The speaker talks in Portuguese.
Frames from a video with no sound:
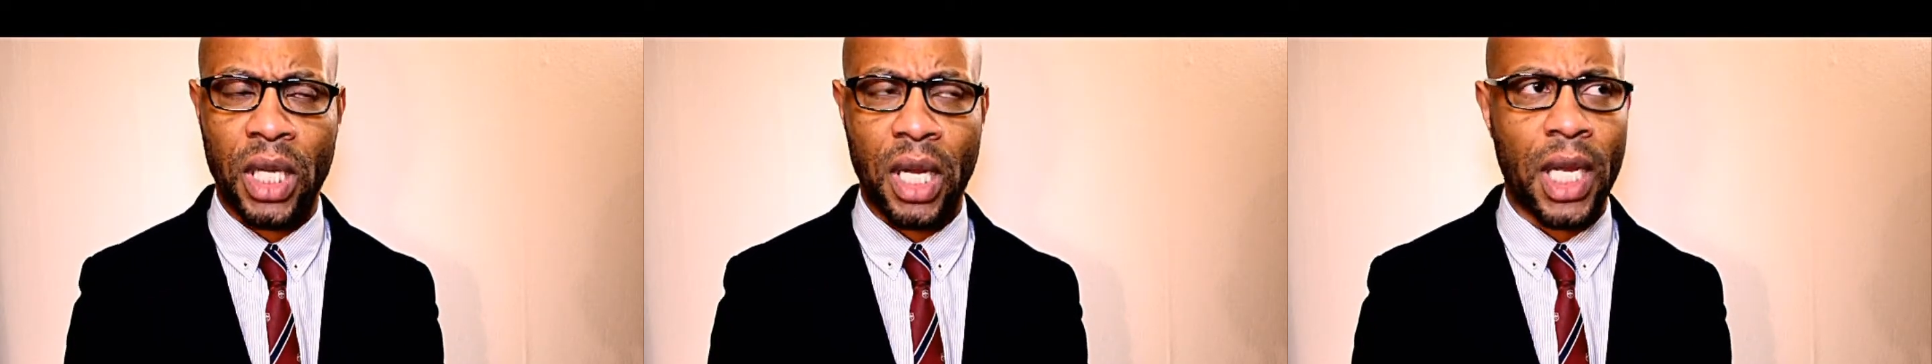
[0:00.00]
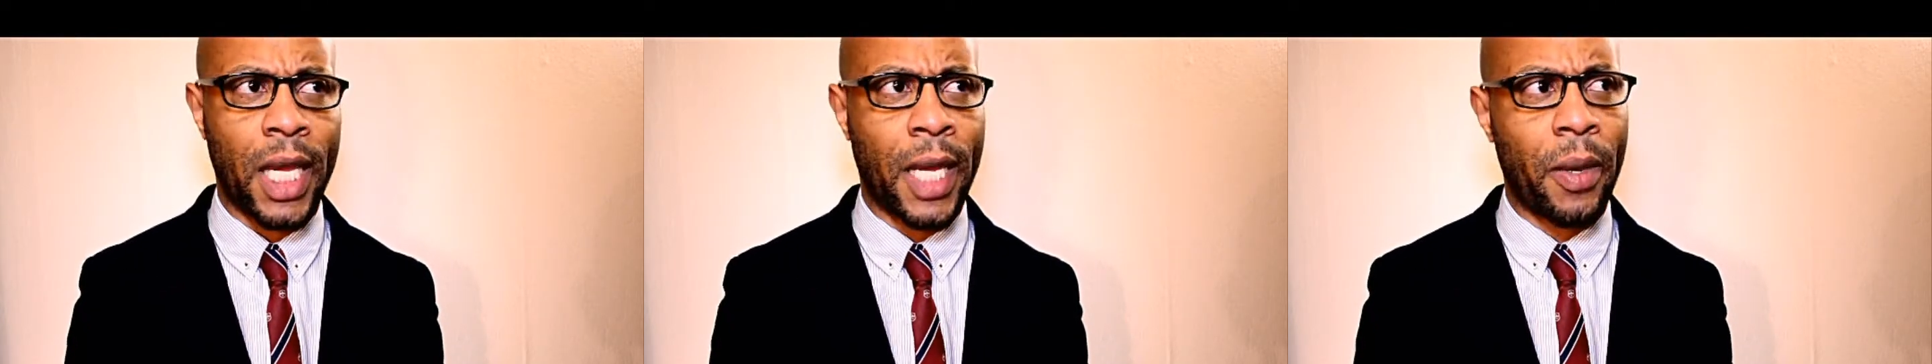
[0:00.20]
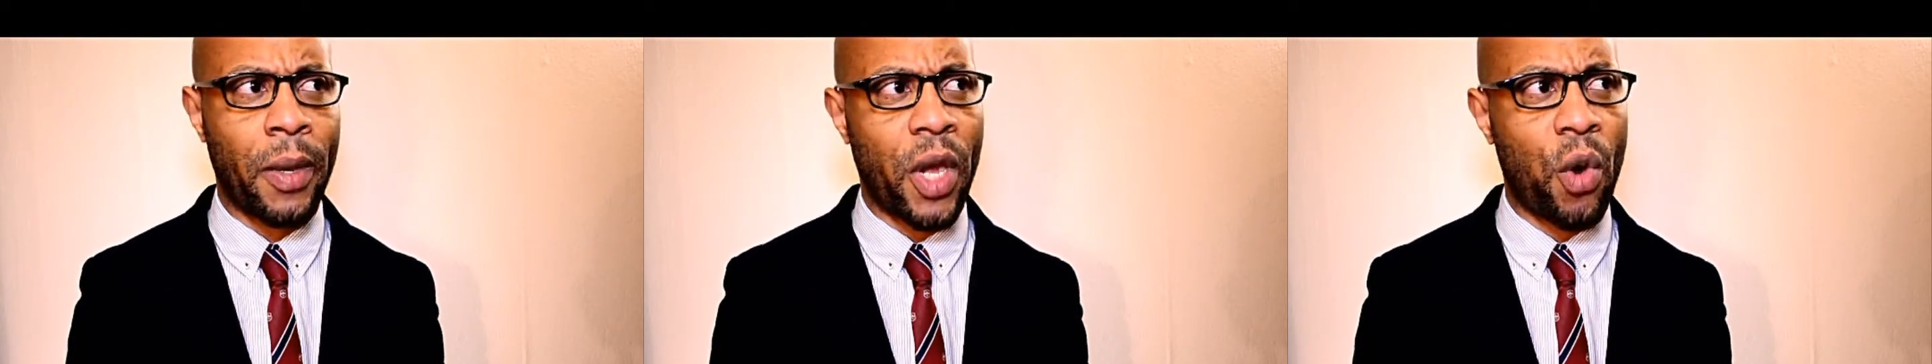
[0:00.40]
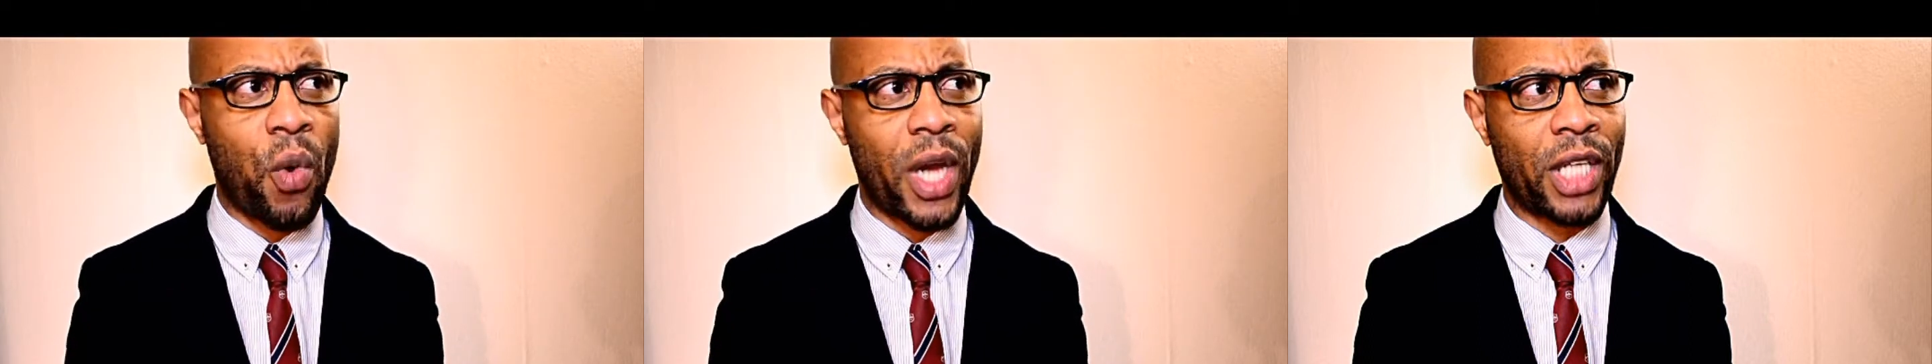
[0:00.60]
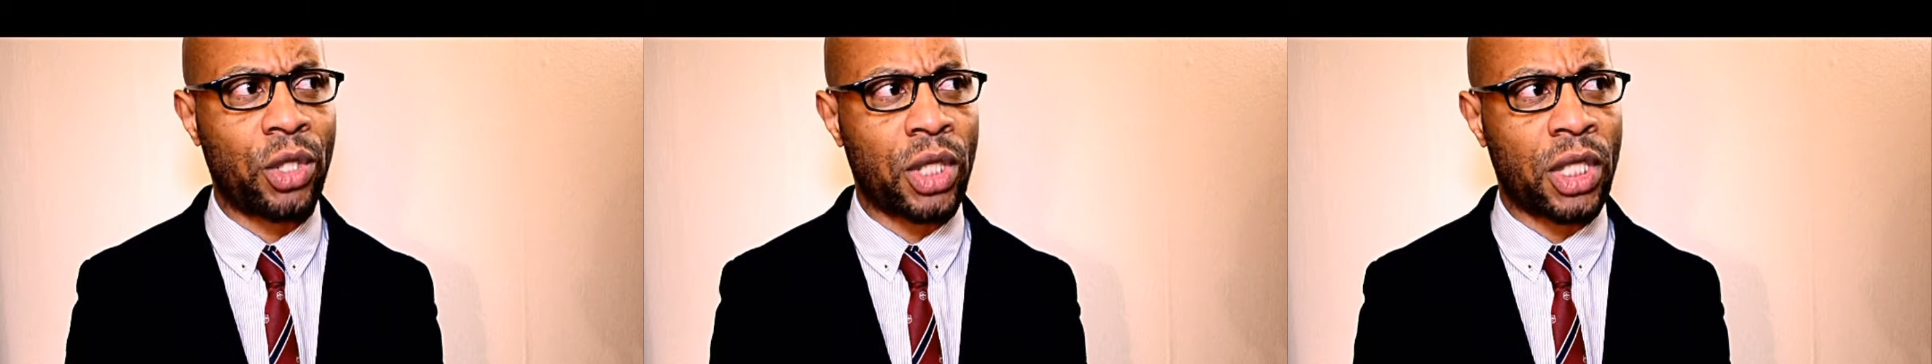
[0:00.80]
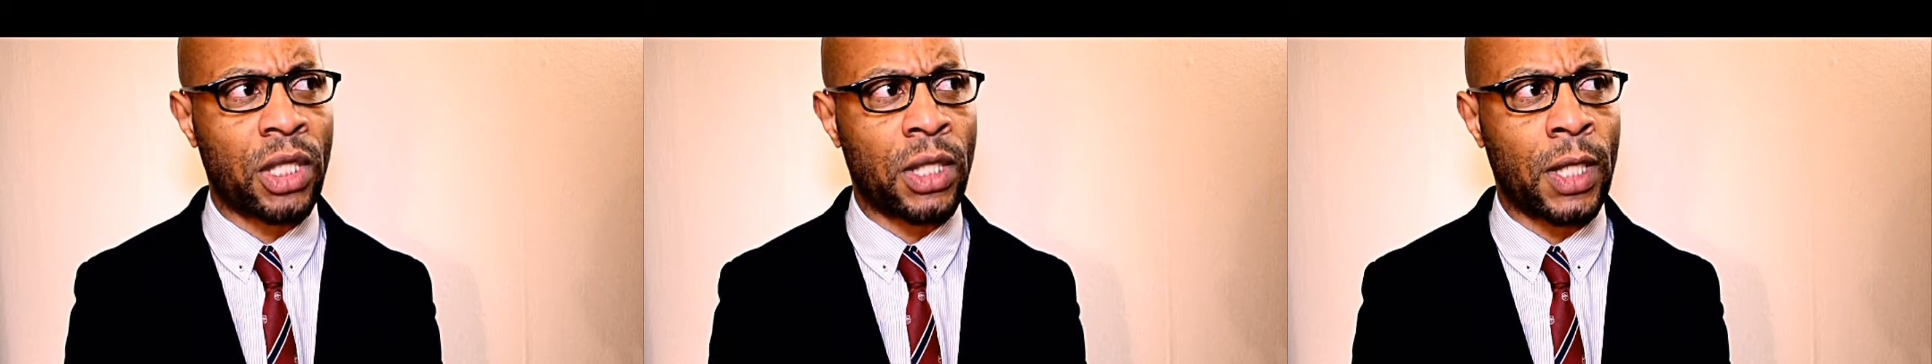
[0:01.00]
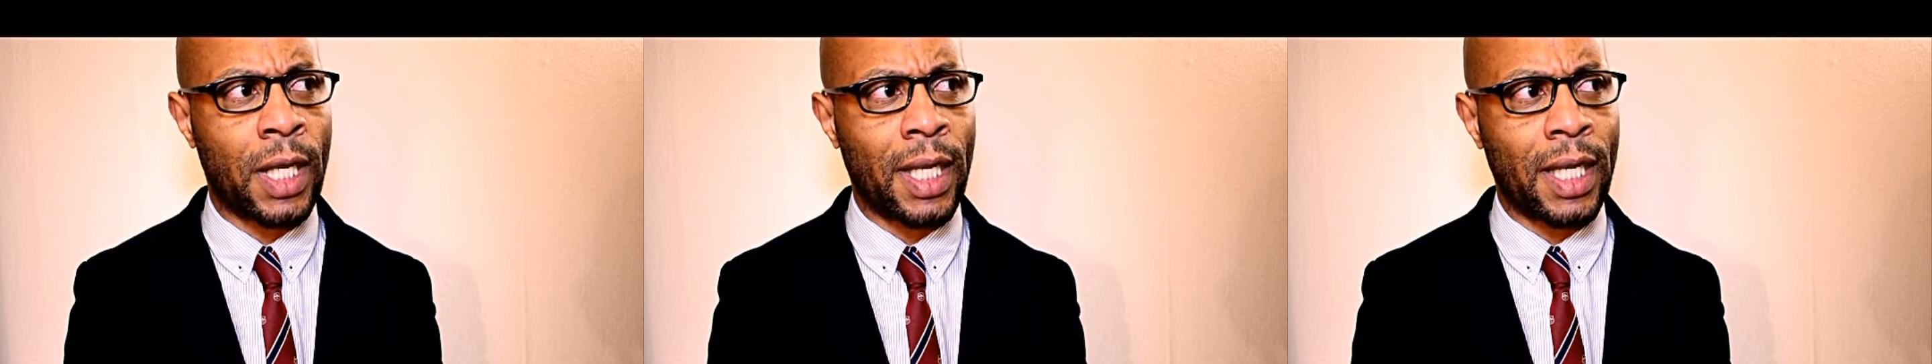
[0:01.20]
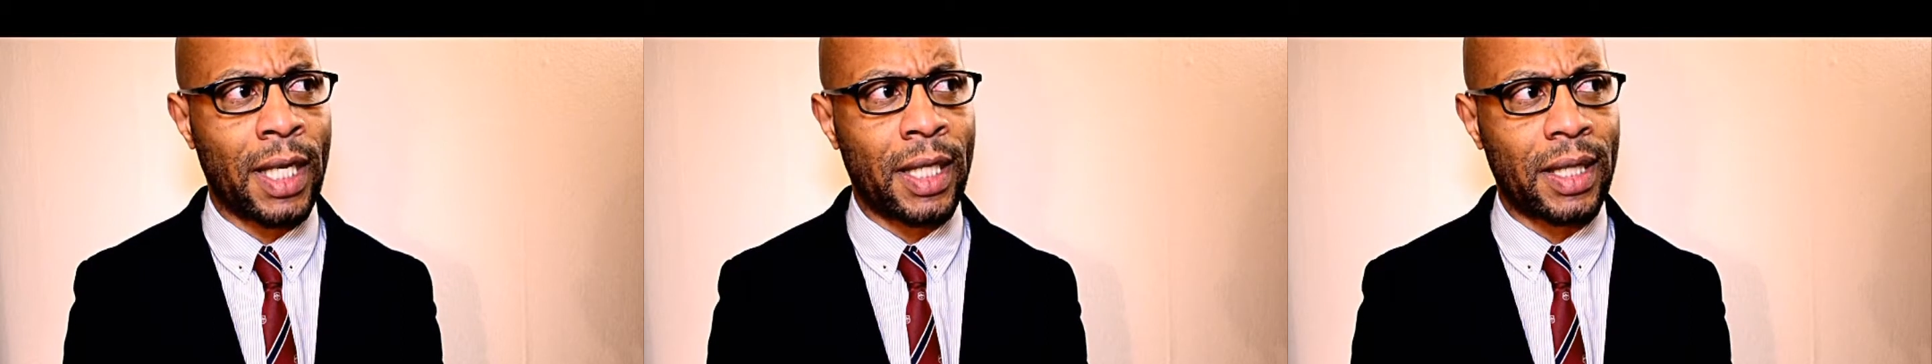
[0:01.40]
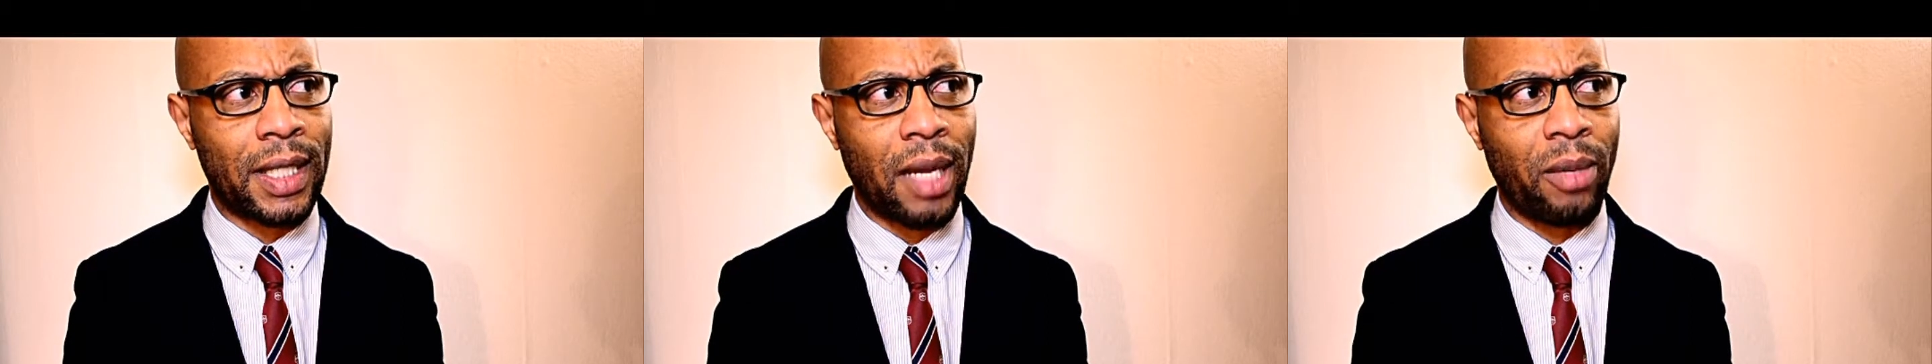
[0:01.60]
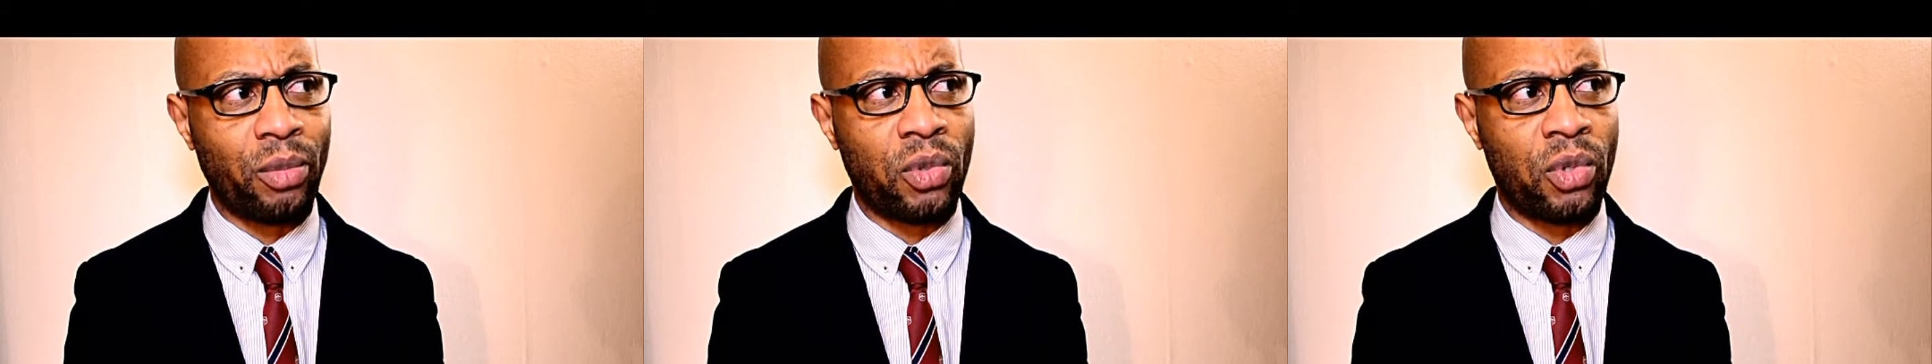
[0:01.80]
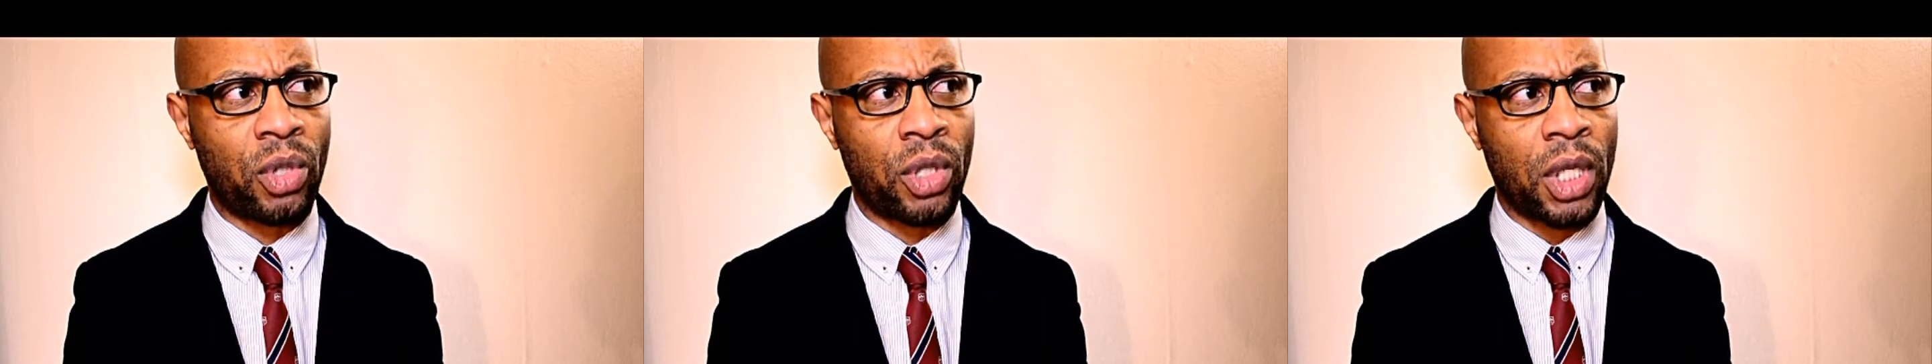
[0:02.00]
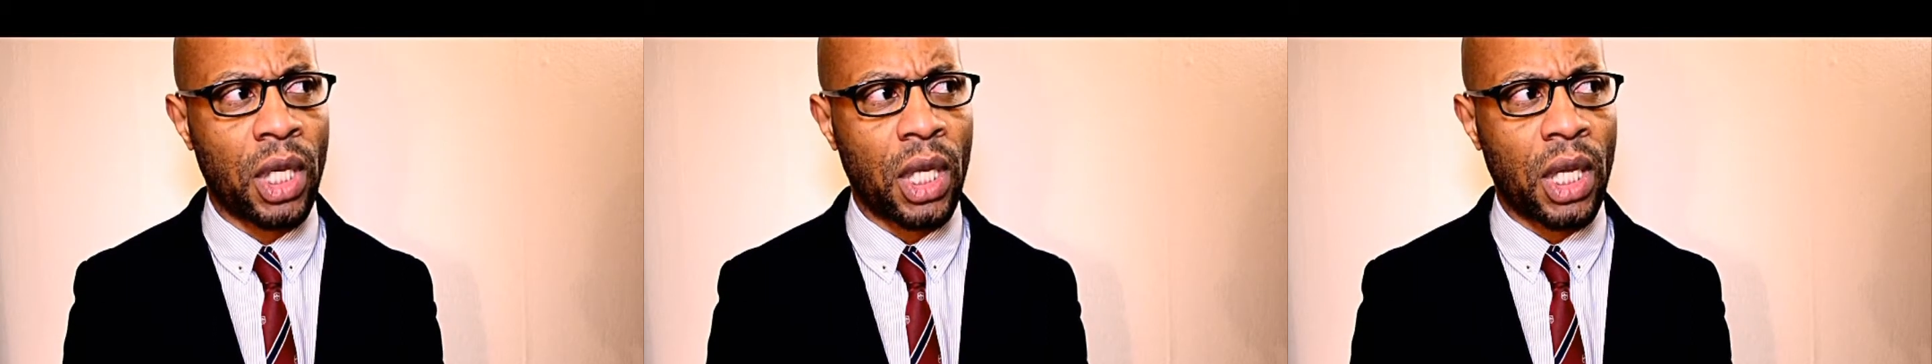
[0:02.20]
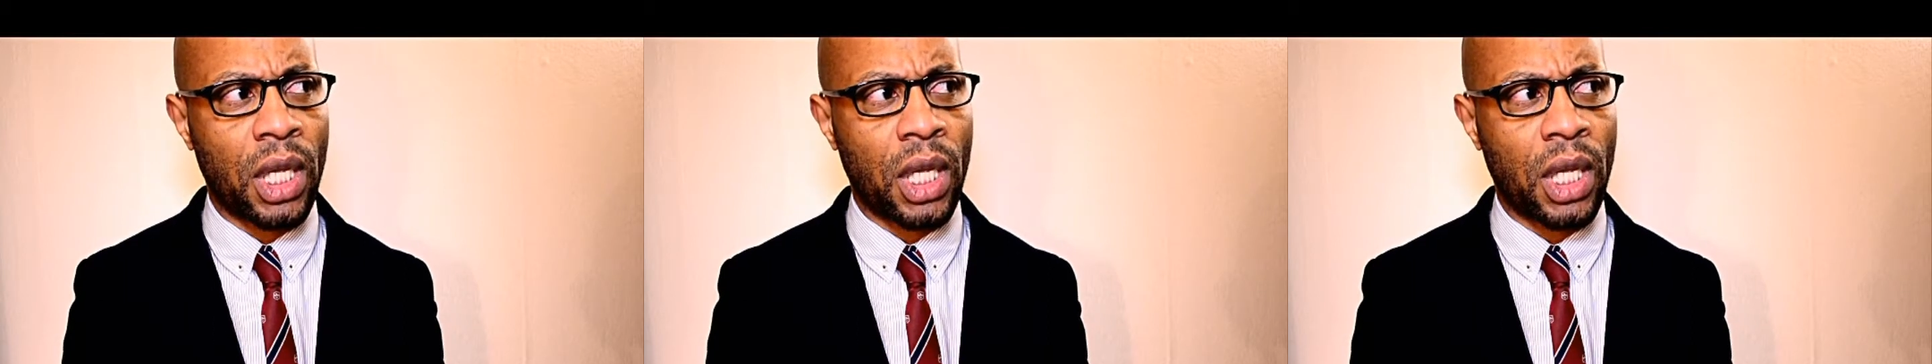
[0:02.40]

Não, é, eu acho que estamos,